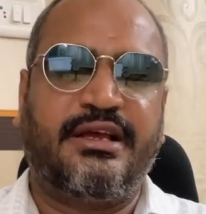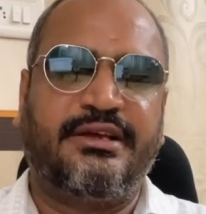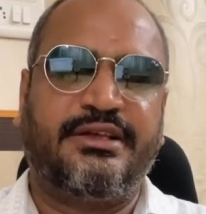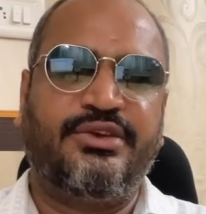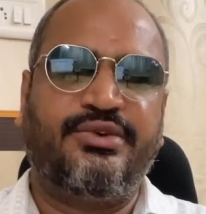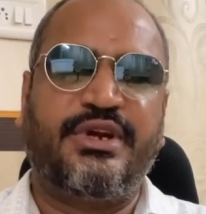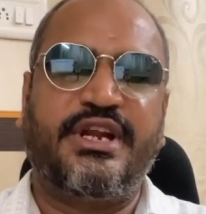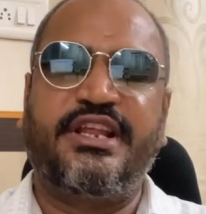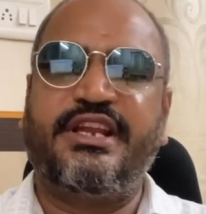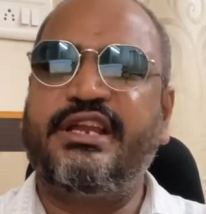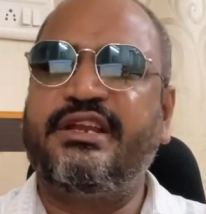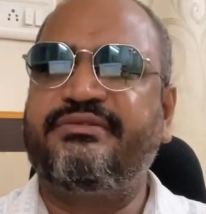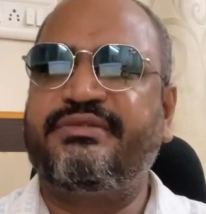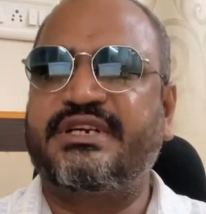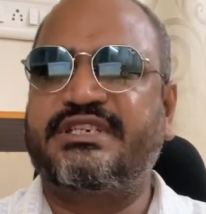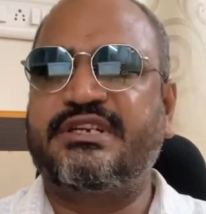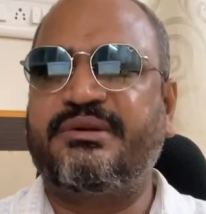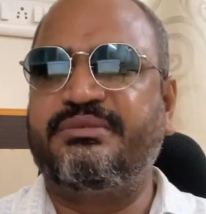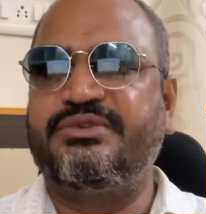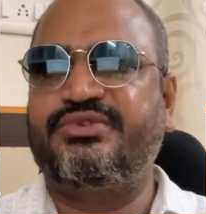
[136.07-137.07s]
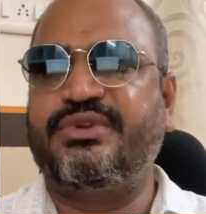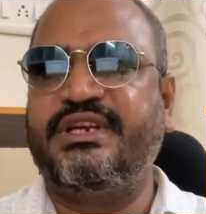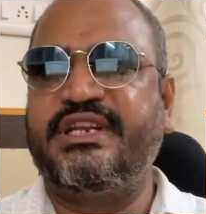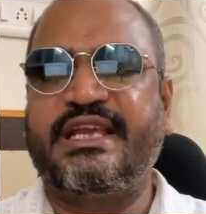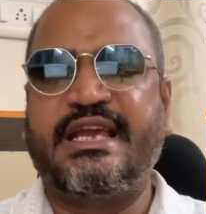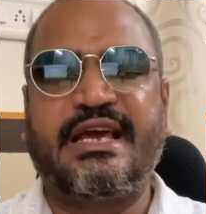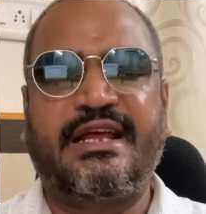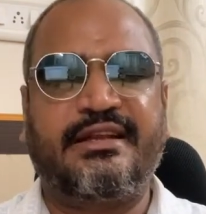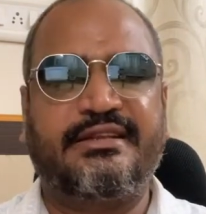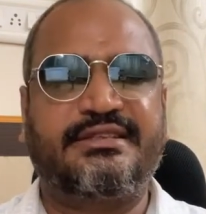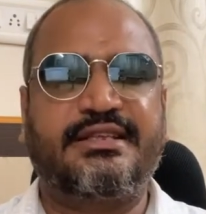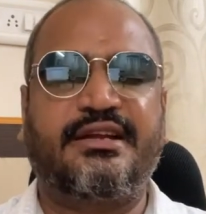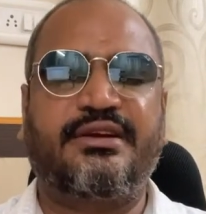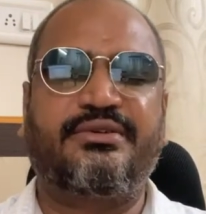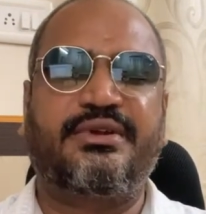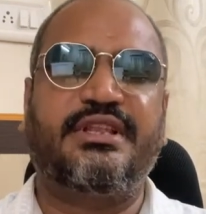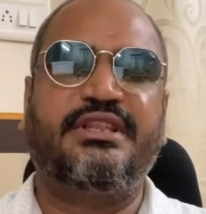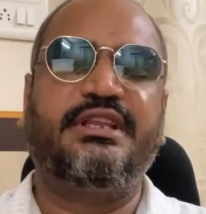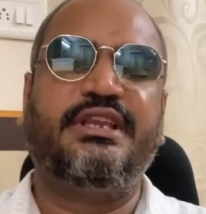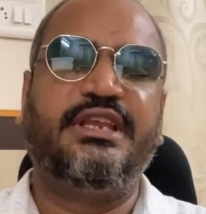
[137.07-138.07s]
யூரினரி இன்ஃபெக்ஷன் அப்படின்னு சொல்லி கேர்லெஸ்ஸாக
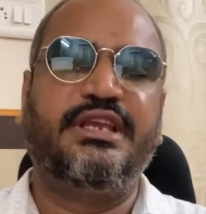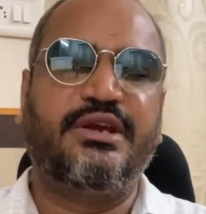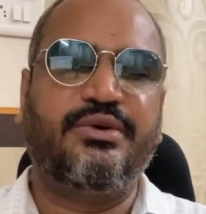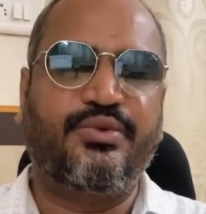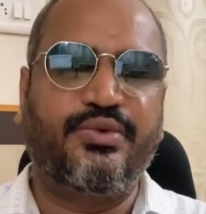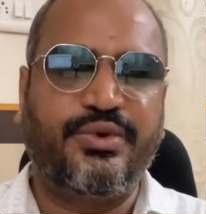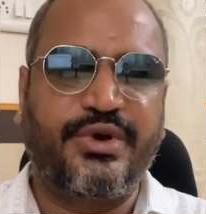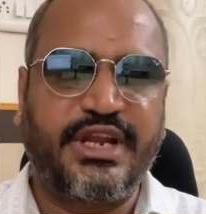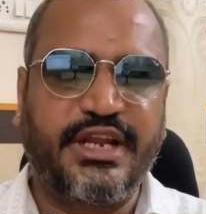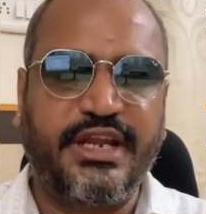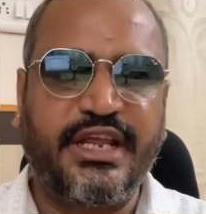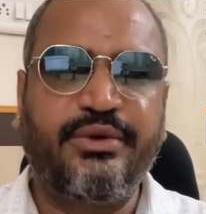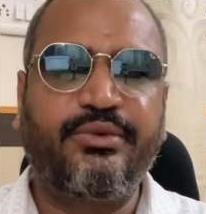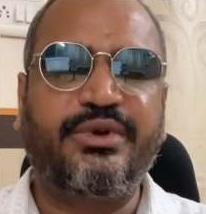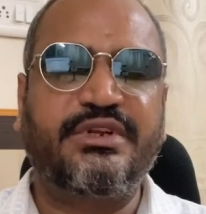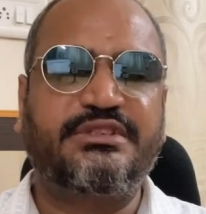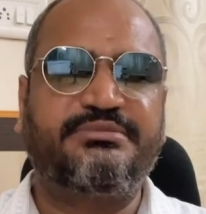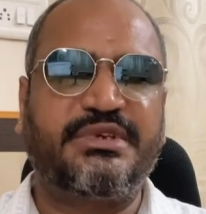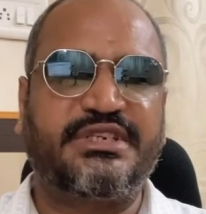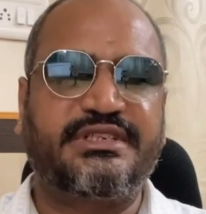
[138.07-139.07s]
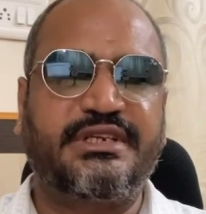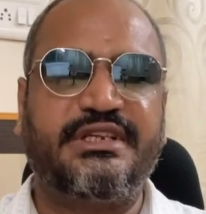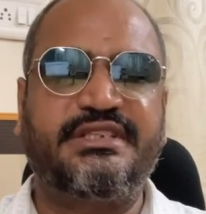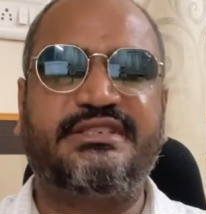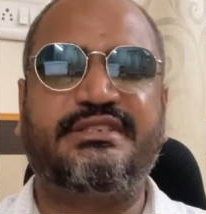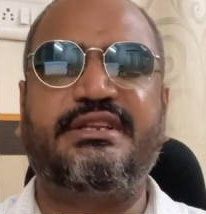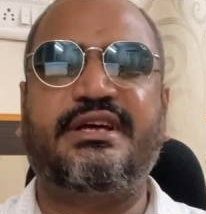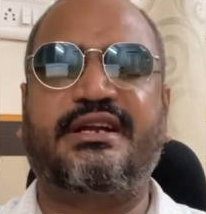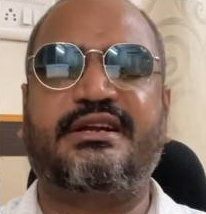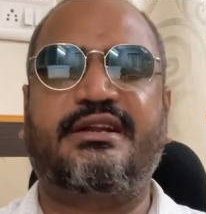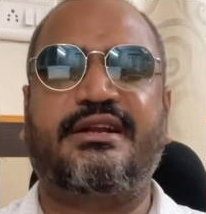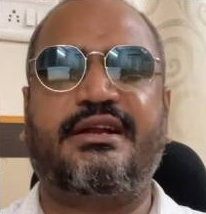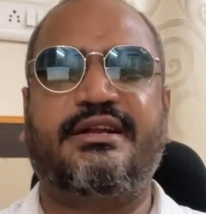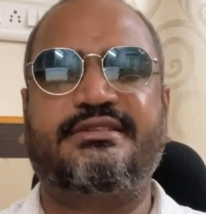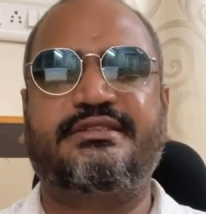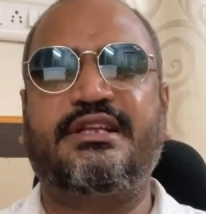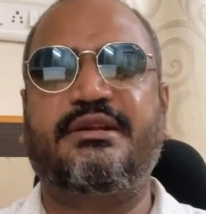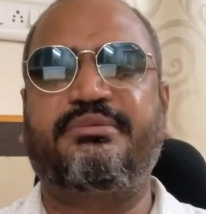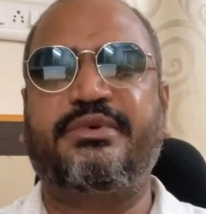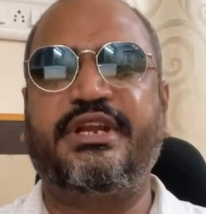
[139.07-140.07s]
இருக்கக்கூடாது நீங்கள் உடனே ஒரு ஸ்பெஷலிஸ்ட் டாக்டரை
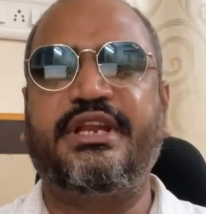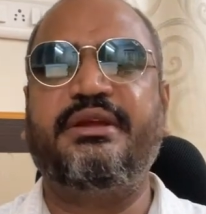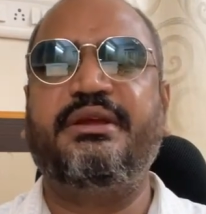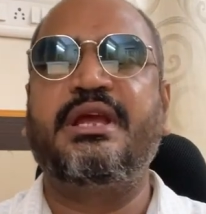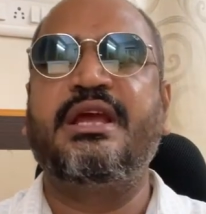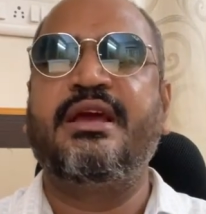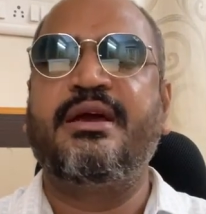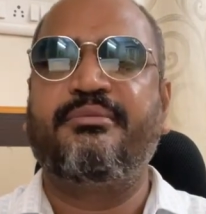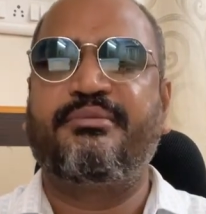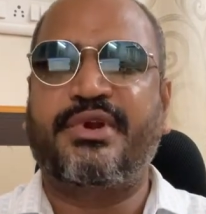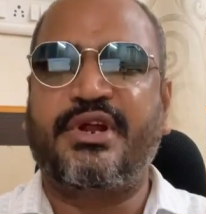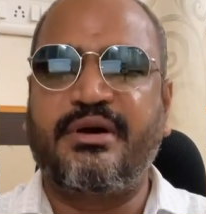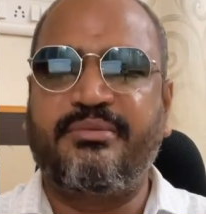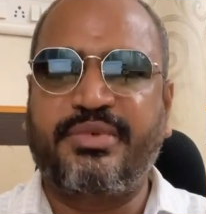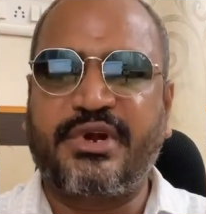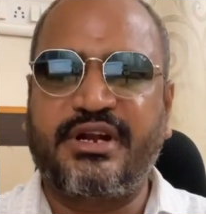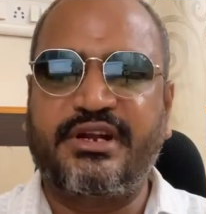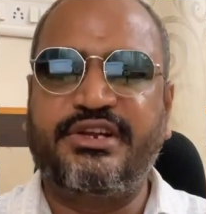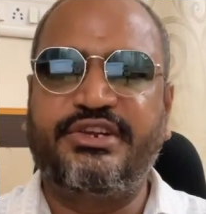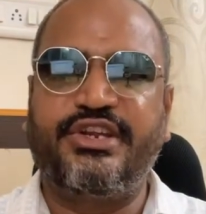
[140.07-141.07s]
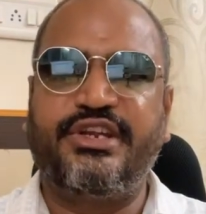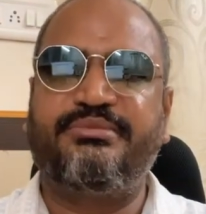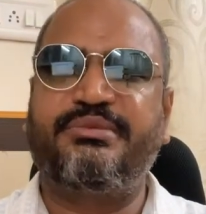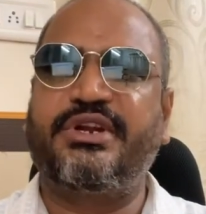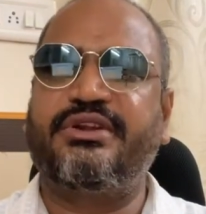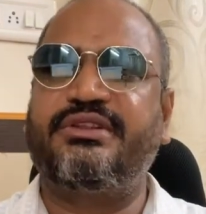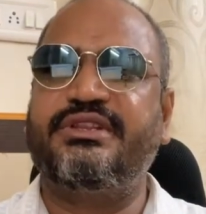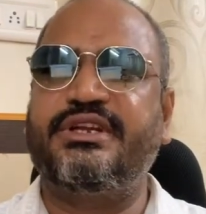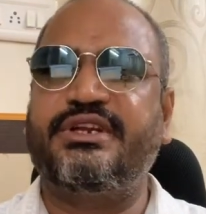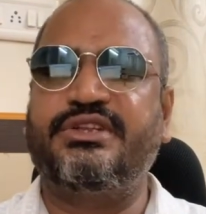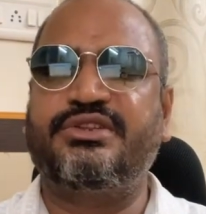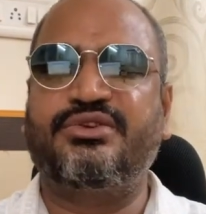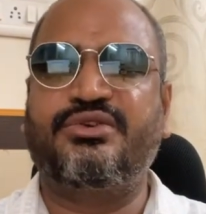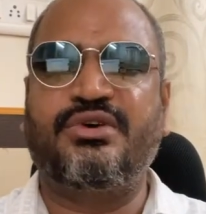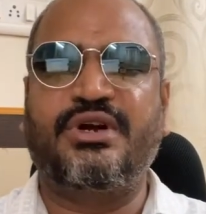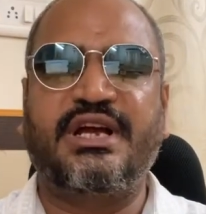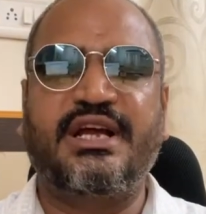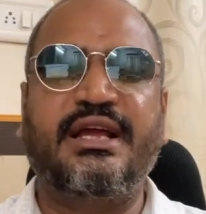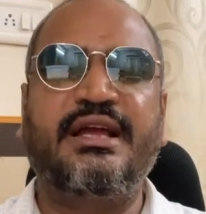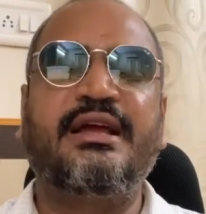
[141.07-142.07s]
கன்சல்ட் பண்ணி ப்ராப்பரான ட்ரீட்மெண்ட் வந்து
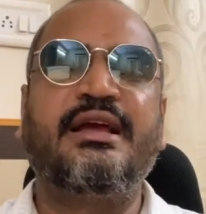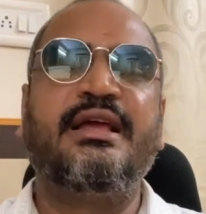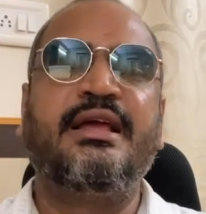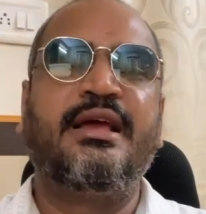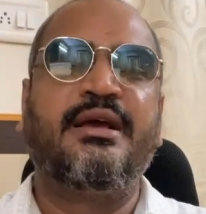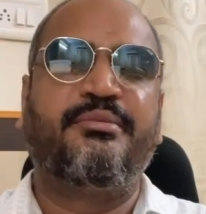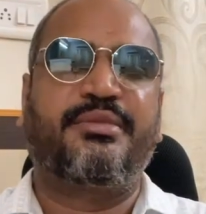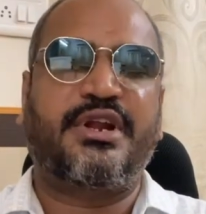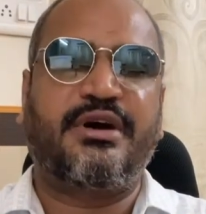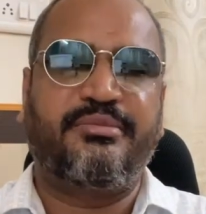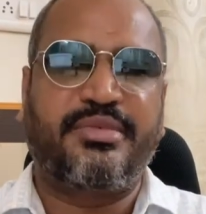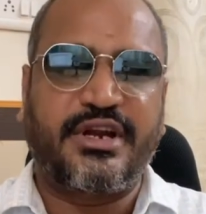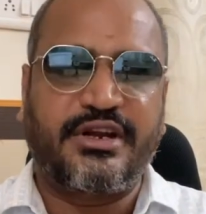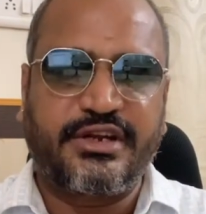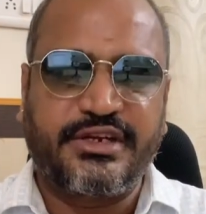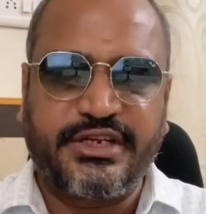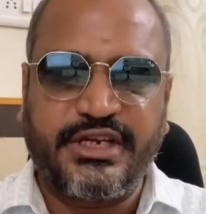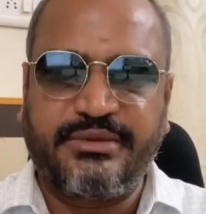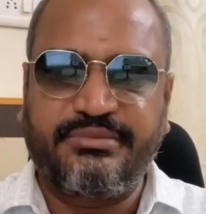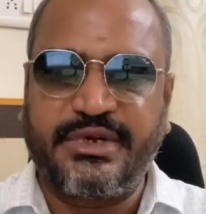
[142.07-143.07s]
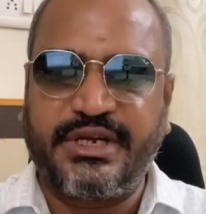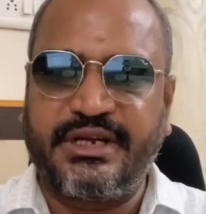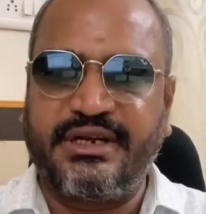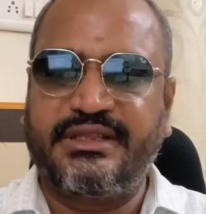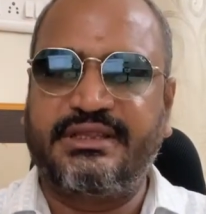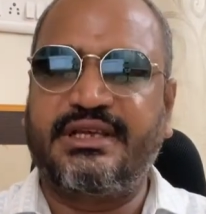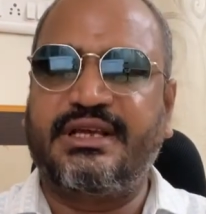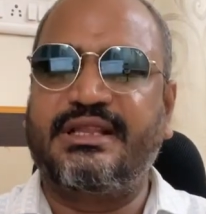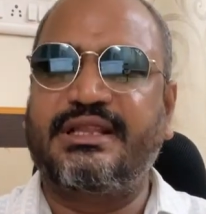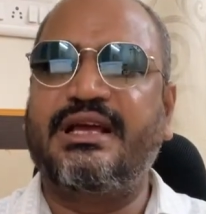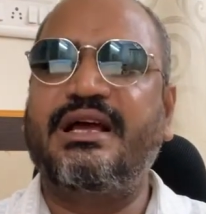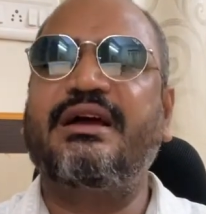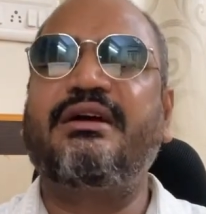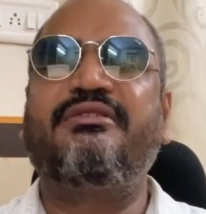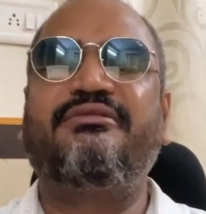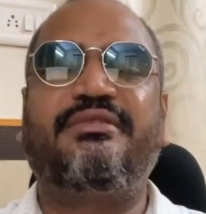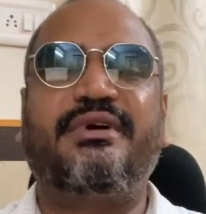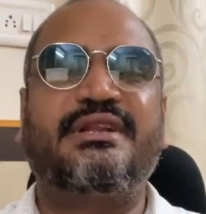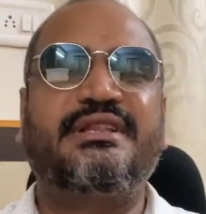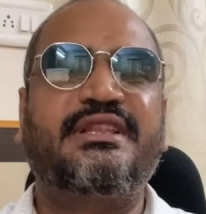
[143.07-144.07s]
எடுத்துக்கோங்க ப்ராப்பரான ட்ரீட்மெண்ட் எடுத்தால் தான்
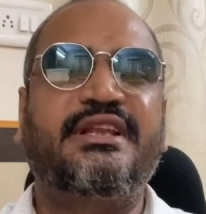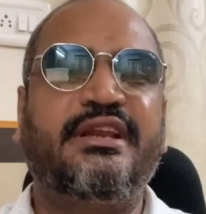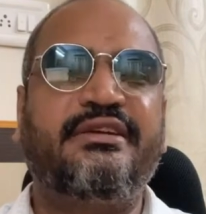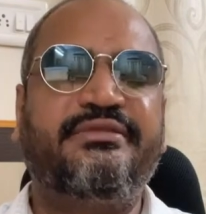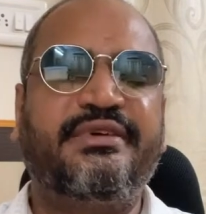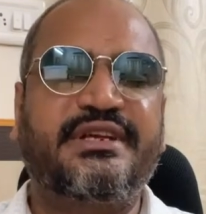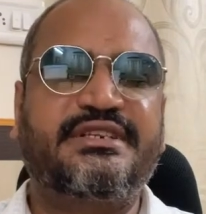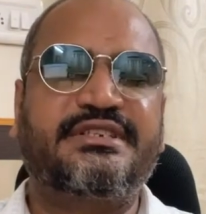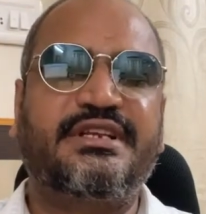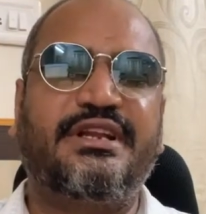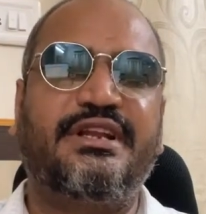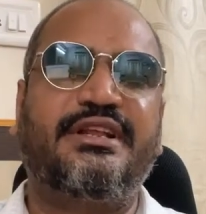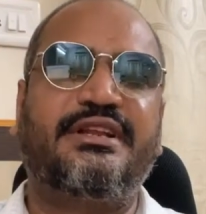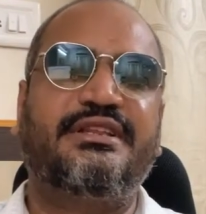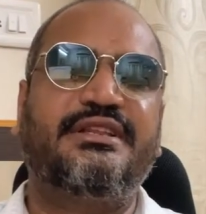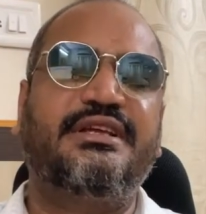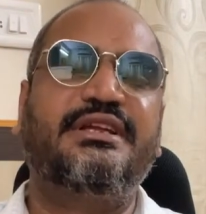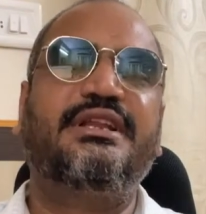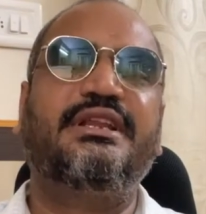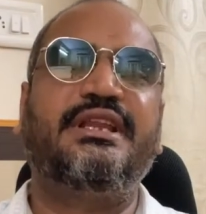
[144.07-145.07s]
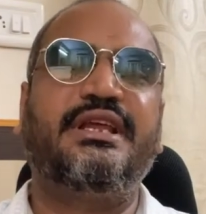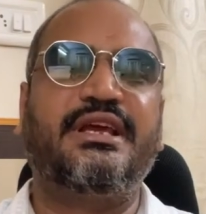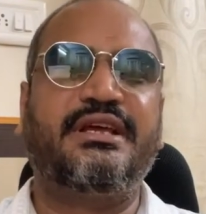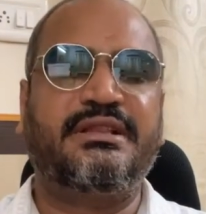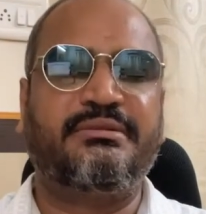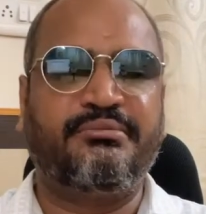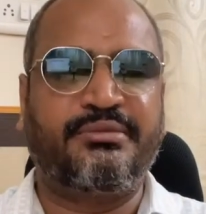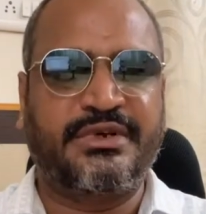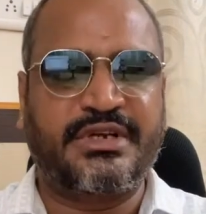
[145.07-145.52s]
ஃபர்தர் இன்ஃபெக்ஷன்லேருந்து நீங்கள்